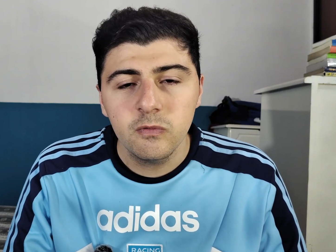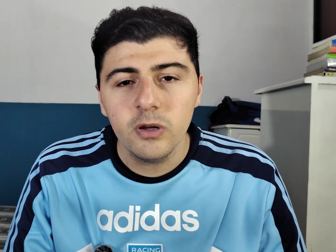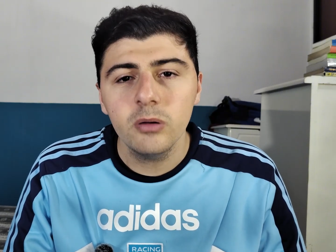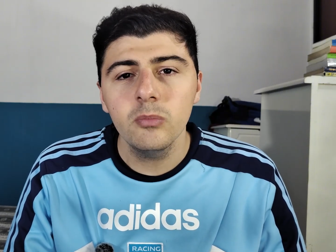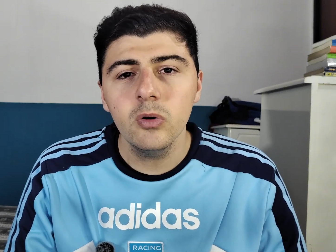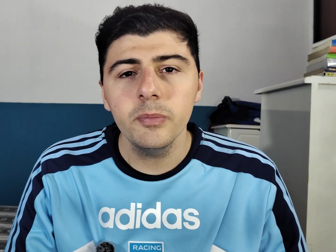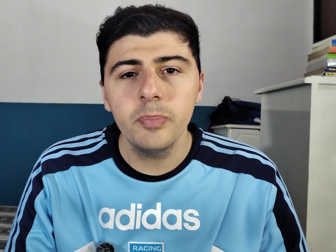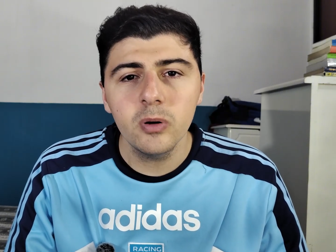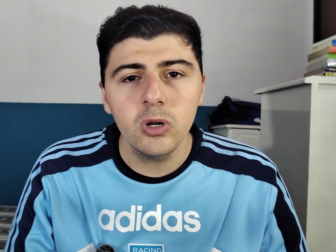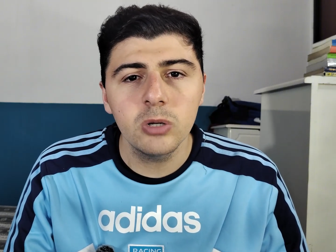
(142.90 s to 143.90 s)
fueron muy
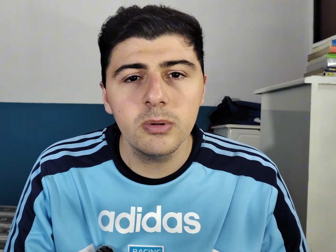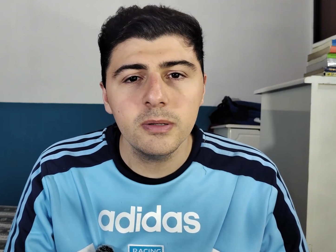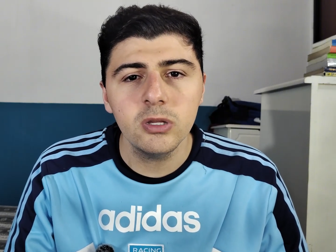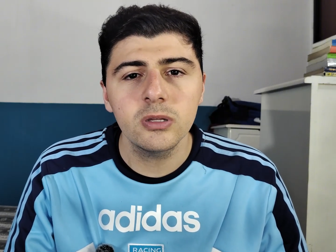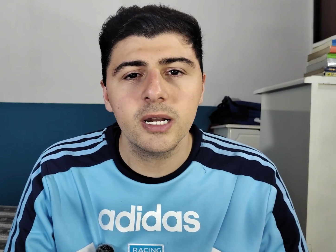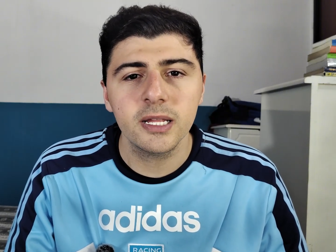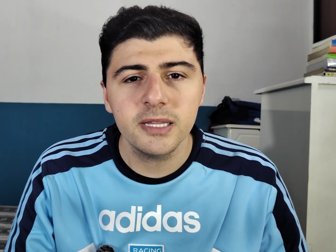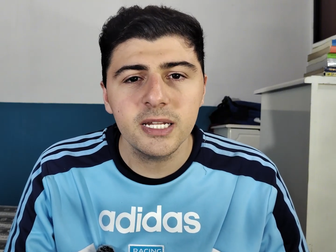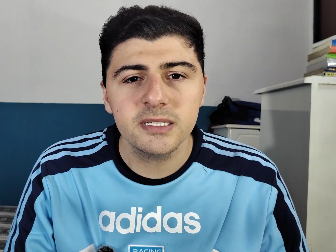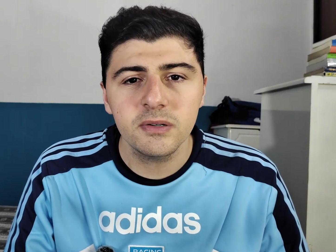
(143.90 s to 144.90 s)
pocos los momentos donde
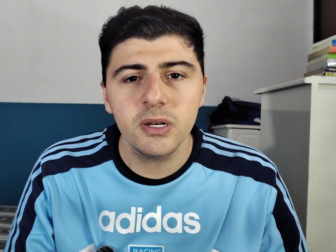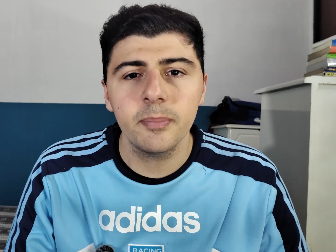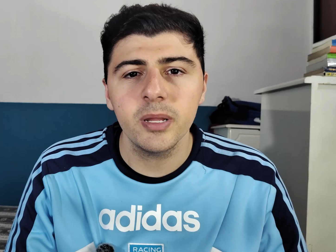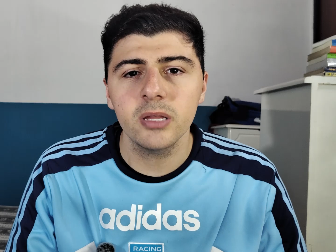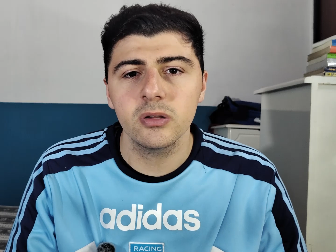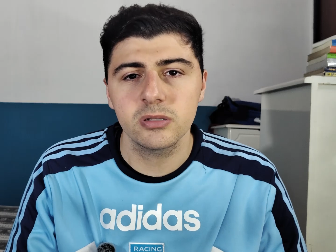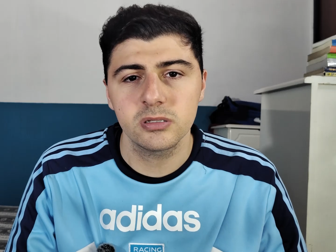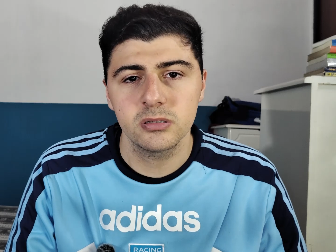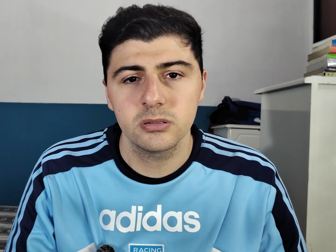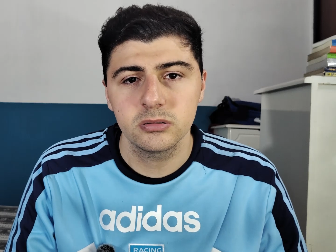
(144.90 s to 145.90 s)
Argentina se vio en
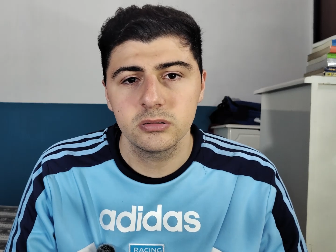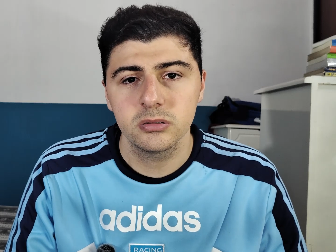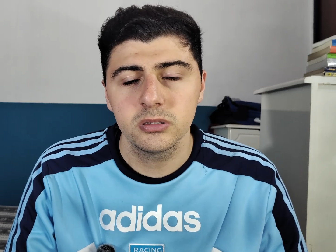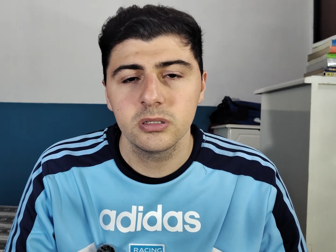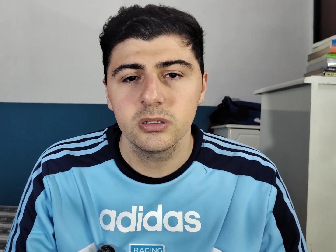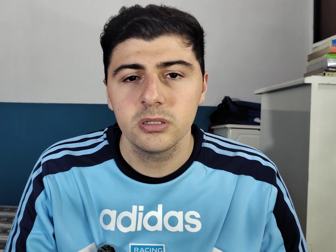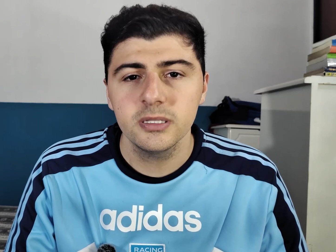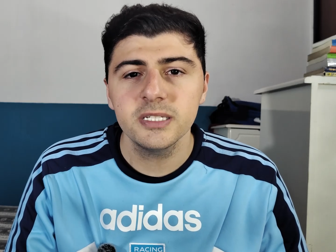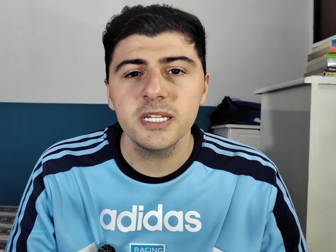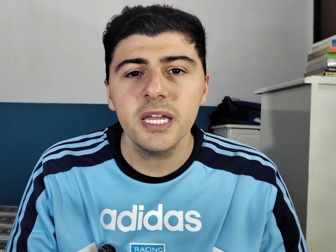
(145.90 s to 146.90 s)
aprietos
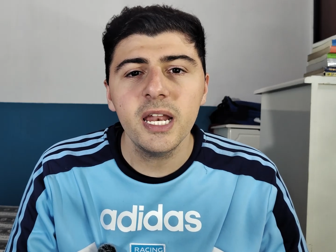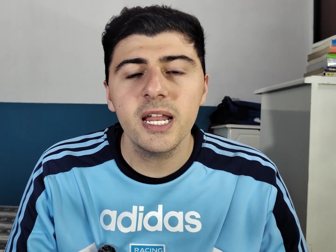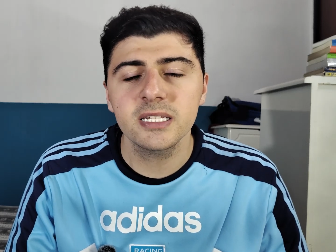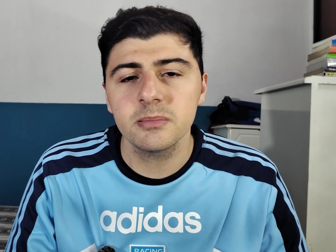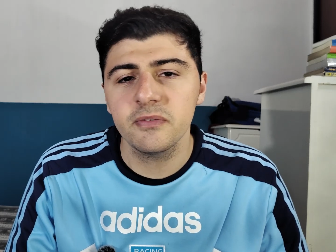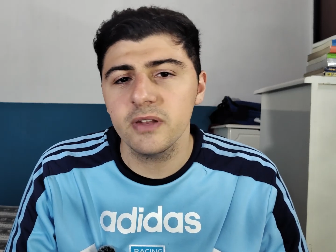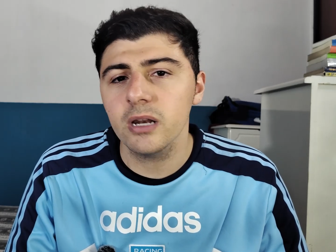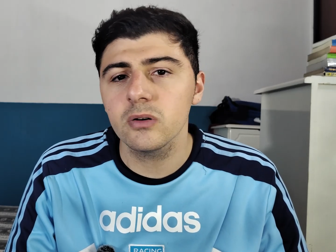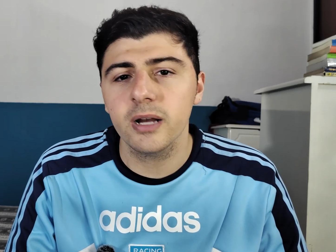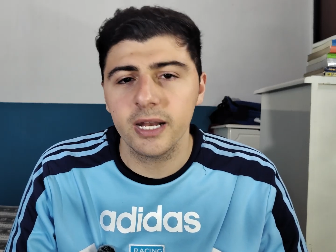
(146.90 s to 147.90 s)
ni siquiera en la
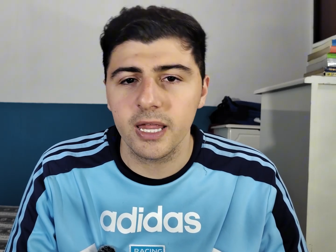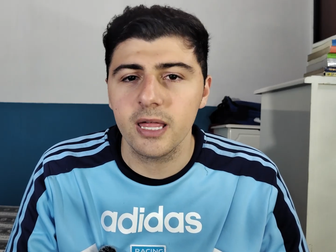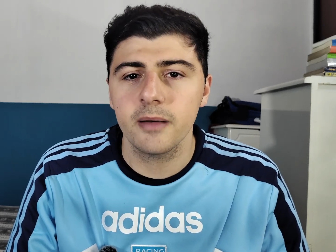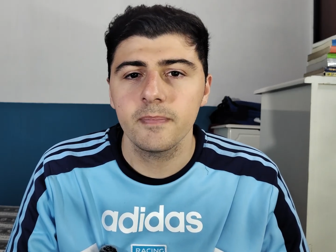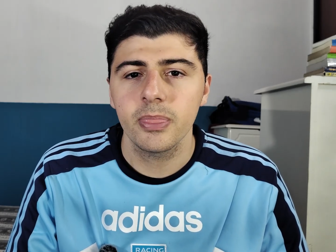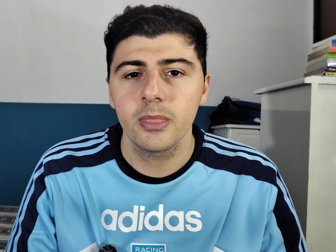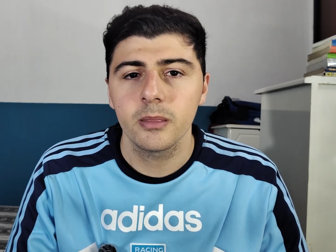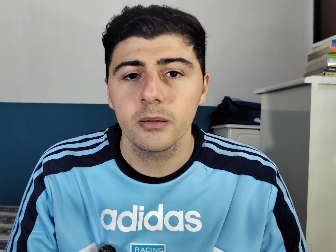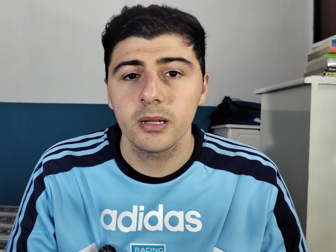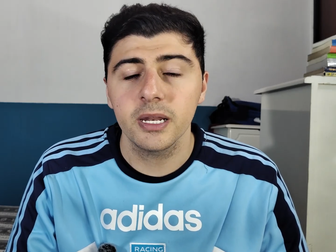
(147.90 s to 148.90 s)
semifinal con Canadá.
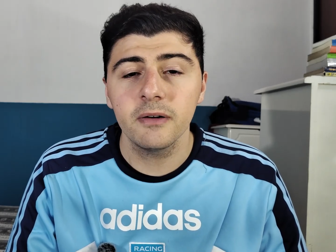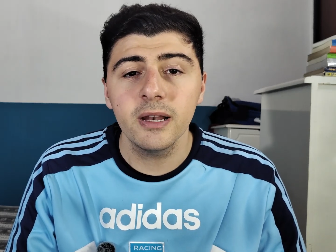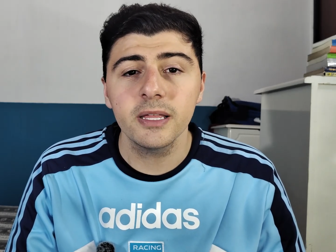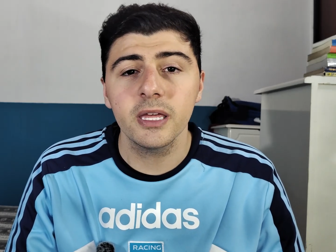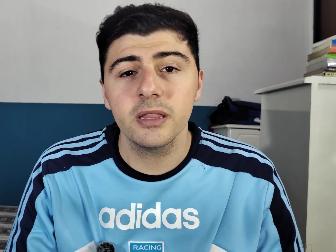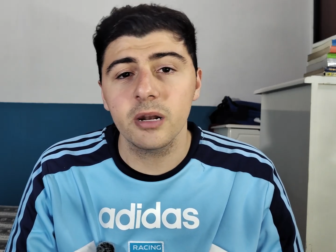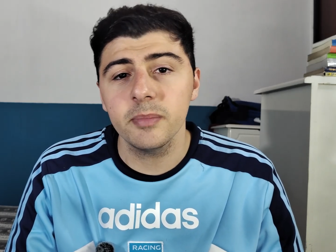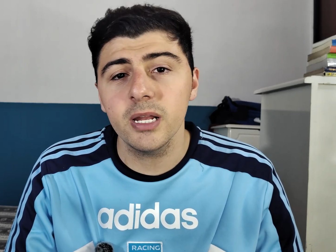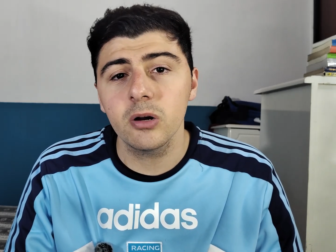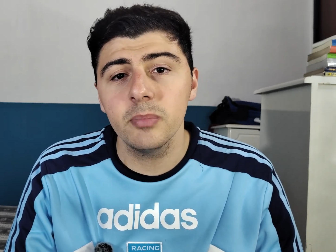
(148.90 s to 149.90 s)
Rival que
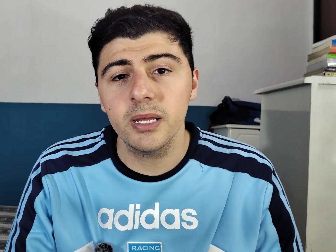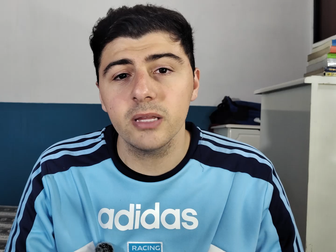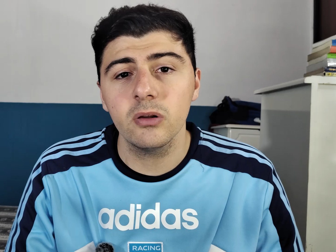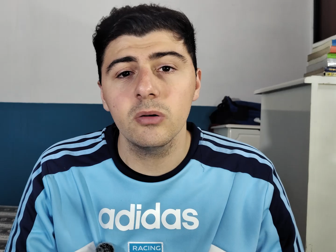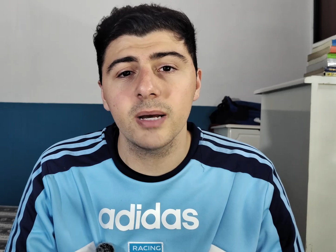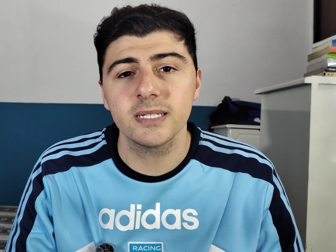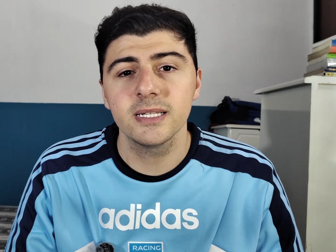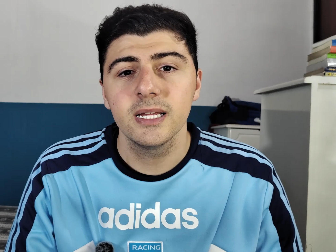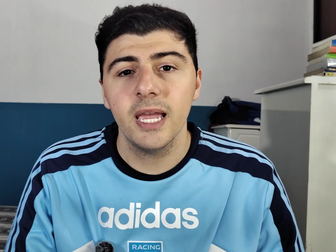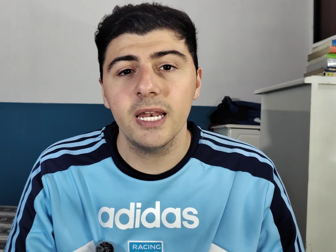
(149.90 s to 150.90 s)
termina complicándolo
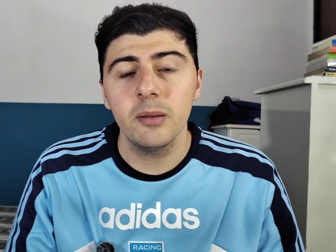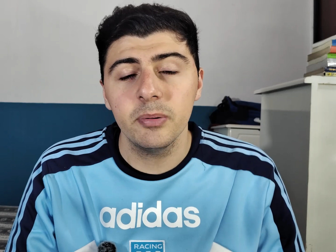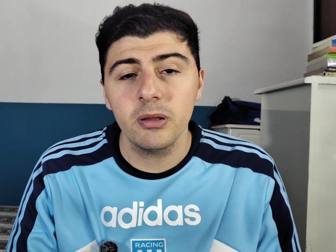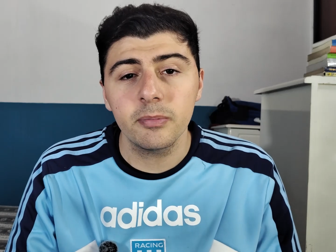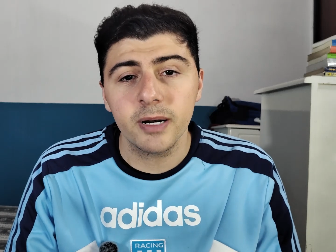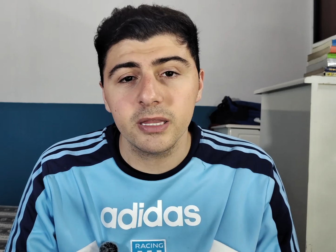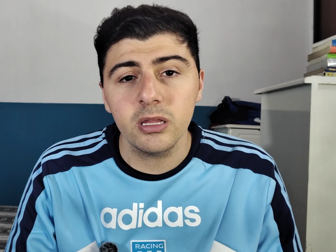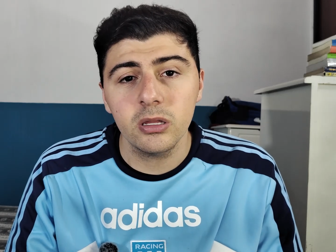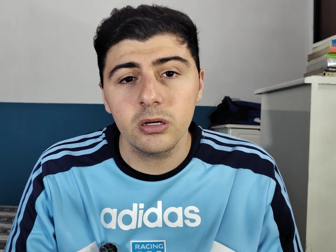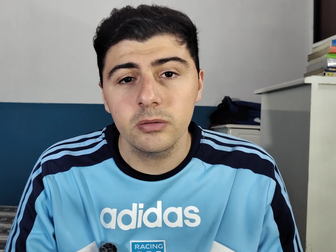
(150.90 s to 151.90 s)
más en el primer
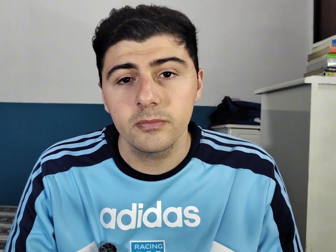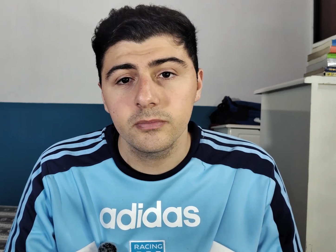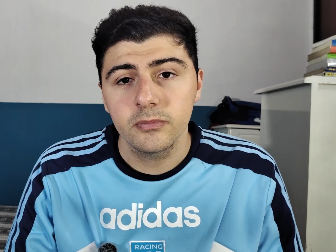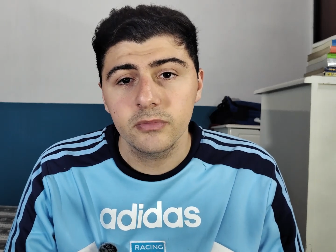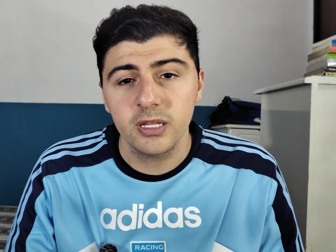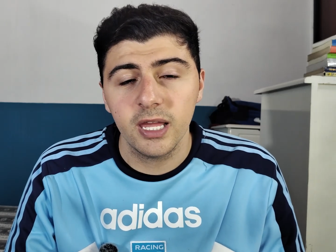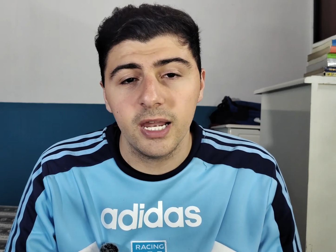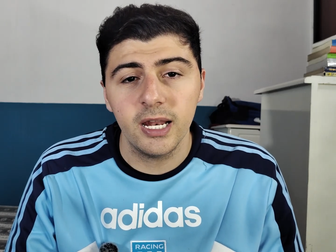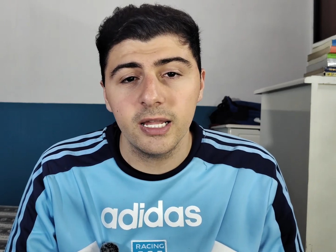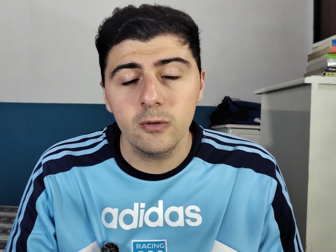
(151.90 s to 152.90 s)
partido,
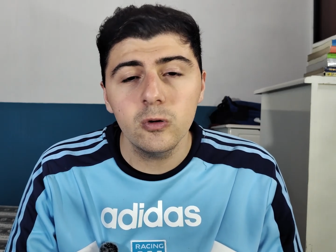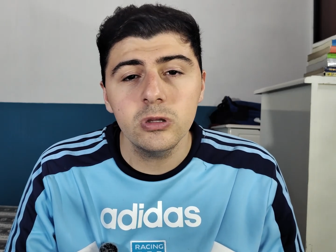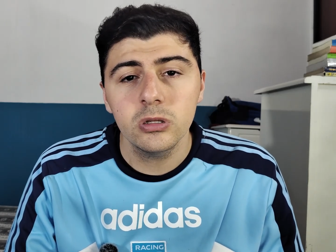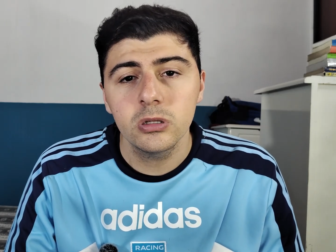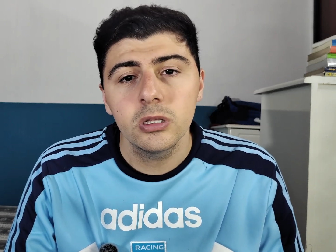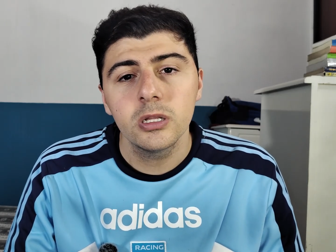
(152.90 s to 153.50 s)
en el debut,